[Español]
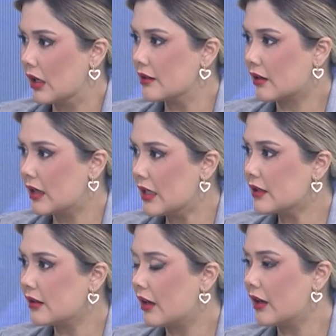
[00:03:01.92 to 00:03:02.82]
que se
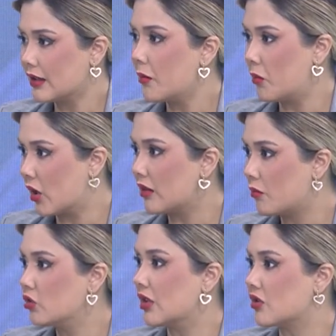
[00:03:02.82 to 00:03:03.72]
realiza es por esta
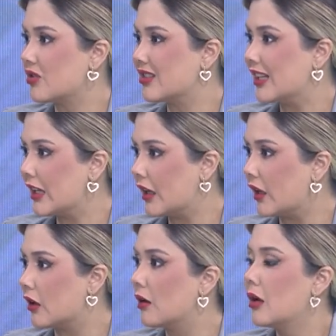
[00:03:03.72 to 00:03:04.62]
mutación del
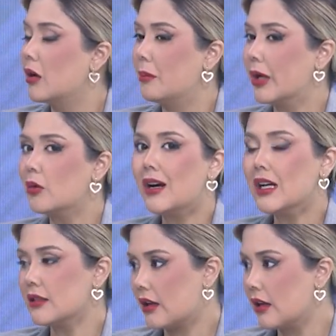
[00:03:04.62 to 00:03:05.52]
gen. Pero más
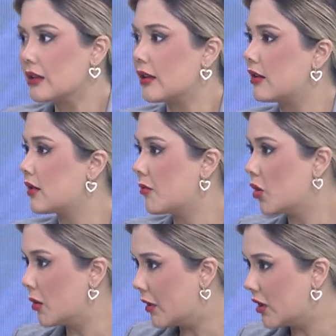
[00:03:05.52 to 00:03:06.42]
allá de este
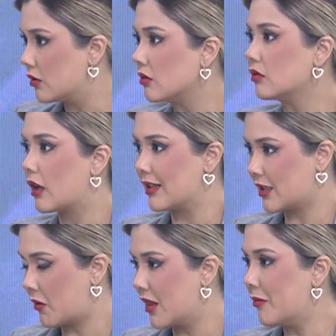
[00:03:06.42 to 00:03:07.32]
movimiento que
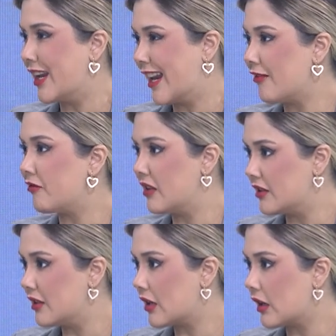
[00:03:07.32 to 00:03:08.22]
se ve de manera
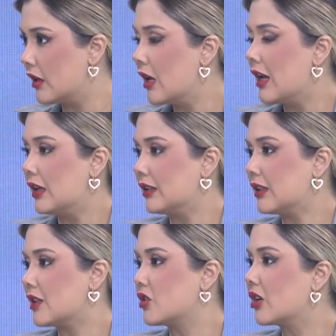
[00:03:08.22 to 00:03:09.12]
física, la
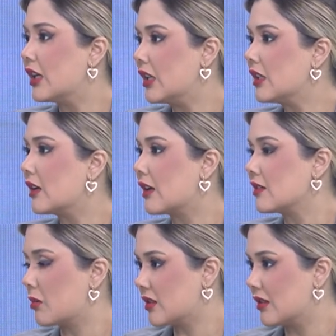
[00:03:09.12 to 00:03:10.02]
alteración genética que
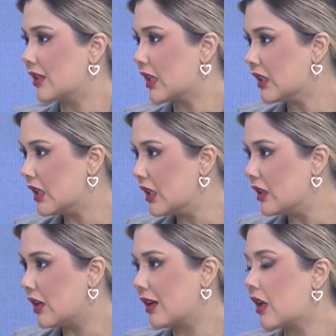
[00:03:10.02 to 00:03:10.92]
se presenta en esta
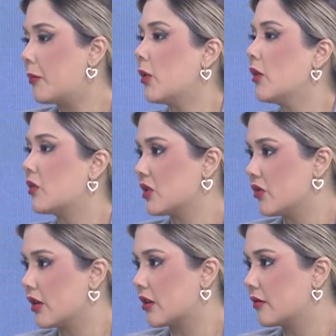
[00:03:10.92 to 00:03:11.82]
niña, ¿qué puede
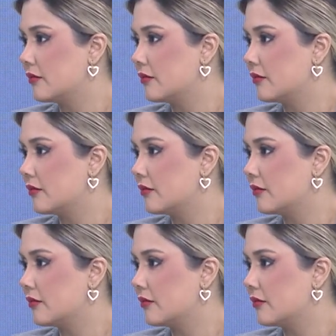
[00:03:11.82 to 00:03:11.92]
ocasionar?